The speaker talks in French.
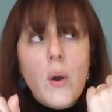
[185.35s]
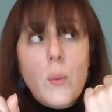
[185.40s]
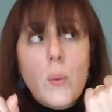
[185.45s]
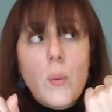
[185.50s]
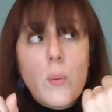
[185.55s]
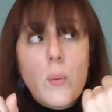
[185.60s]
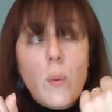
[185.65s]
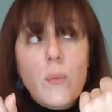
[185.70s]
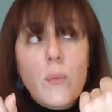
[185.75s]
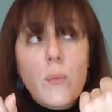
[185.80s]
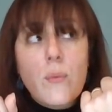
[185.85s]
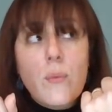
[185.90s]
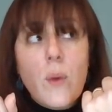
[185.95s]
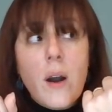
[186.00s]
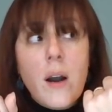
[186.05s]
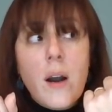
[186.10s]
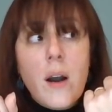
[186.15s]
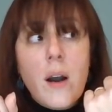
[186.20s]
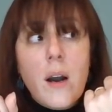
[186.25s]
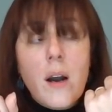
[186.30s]
pour
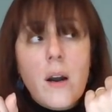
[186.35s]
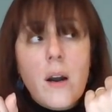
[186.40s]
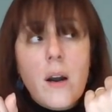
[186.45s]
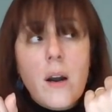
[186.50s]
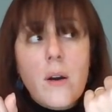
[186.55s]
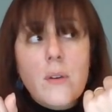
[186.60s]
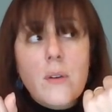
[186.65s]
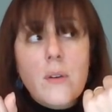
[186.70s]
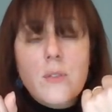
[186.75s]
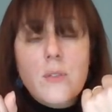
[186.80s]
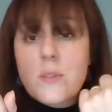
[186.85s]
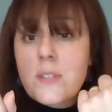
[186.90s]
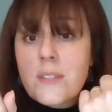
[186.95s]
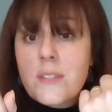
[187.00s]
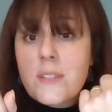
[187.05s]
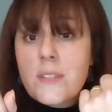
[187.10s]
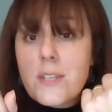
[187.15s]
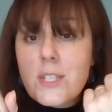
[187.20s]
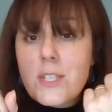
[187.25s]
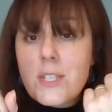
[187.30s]
pouvoir euh, se
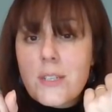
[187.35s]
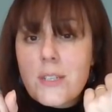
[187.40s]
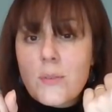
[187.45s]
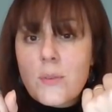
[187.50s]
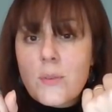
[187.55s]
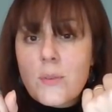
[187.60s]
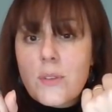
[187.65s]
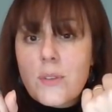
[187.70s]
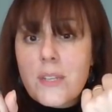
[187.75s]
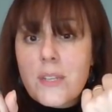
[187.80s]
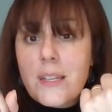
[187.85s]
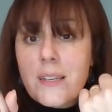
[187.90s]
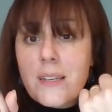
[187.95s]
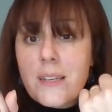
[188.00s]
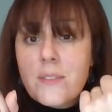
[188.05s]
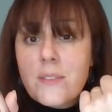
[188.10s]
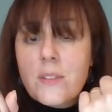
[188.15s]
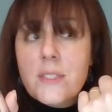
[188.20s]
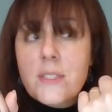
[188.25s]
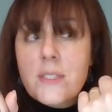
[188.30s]
détacher donc des liens
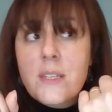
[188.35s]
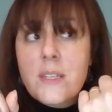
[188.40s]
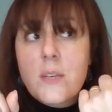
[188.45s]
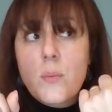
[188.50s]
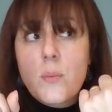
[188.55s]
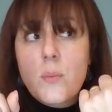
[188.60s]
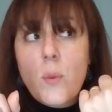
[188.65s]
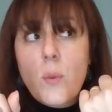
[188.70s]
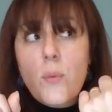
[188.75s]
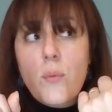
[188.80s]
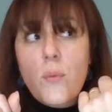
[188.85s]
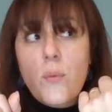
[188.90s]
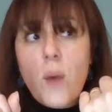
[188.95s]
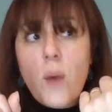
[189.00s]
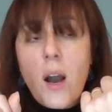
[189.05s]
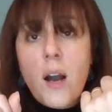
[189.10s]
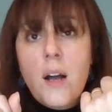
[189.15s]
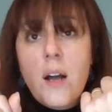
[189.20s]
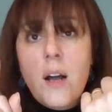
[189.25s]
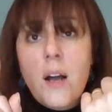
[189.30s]
toxiques, pour
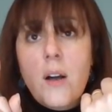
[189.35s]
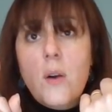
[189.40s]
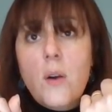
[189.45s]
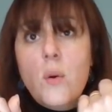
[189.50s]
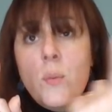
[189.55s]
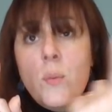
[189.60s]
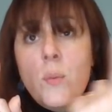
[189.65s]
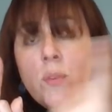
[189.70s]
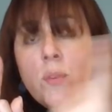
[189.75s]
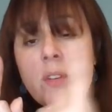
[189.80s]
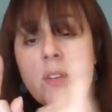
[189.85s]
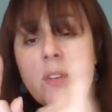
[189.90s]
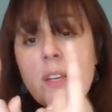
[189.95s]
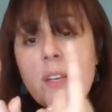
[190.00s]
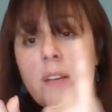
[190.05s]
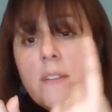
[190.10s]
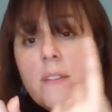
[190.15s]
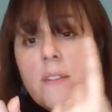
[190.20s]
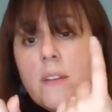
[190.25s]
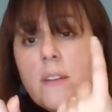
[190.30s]
pouvoir
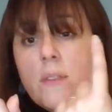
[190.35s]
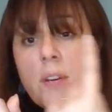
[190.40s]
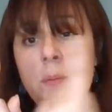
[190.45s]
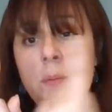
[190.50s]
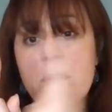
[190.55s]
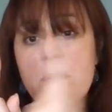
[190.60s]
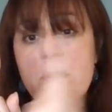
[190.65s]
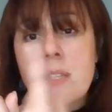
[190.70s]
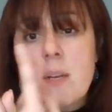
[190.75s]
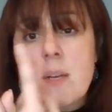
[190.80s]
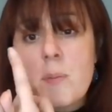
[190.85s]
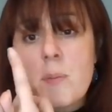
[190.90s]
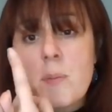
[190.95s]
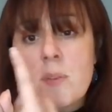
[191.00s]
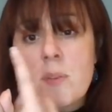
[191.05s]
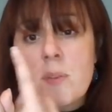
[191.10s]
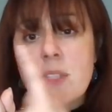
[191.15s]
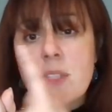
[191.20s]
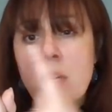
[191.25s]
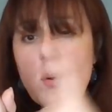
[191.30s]
communiquer, dire vraiment ce qu'elle
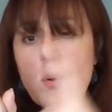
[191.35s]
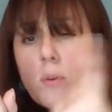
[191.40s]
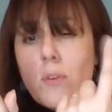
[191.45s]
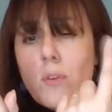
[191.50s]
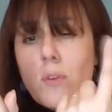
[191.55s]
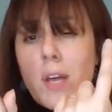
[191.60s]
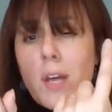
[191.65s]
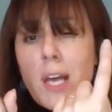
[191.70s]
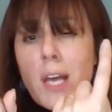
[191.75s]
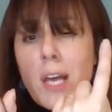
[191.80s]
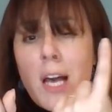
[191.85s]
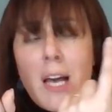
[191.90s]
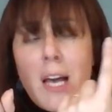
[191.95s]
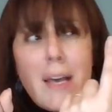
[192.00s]
pense à l'autre et,